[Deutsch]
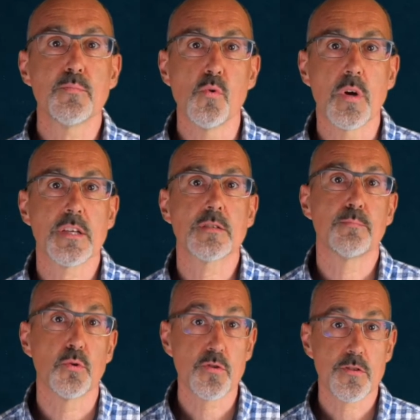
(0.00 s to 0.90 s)
Buches
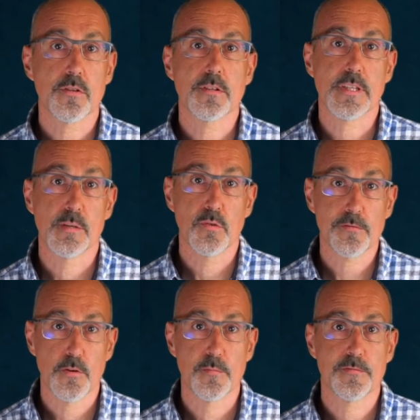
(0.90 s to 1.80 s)
Bus
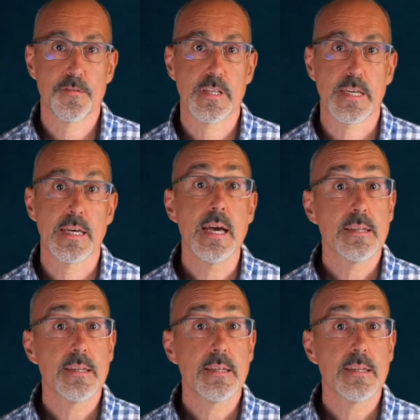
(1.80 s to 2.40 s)
57,